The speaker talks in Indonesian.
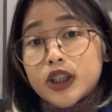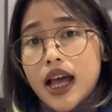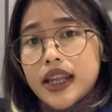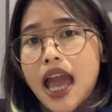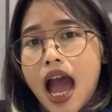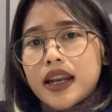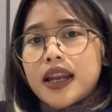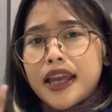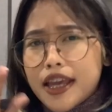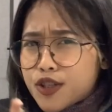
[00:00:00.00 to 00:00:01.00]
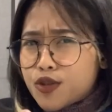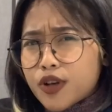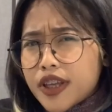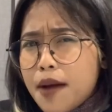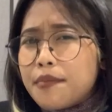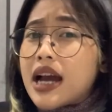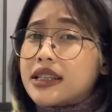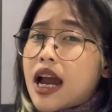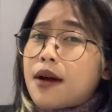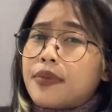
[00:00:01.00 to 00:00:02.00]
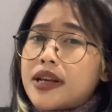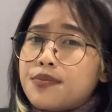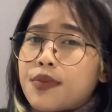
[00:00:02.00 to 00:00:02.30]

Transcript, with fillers: kalian gesturnya baca pres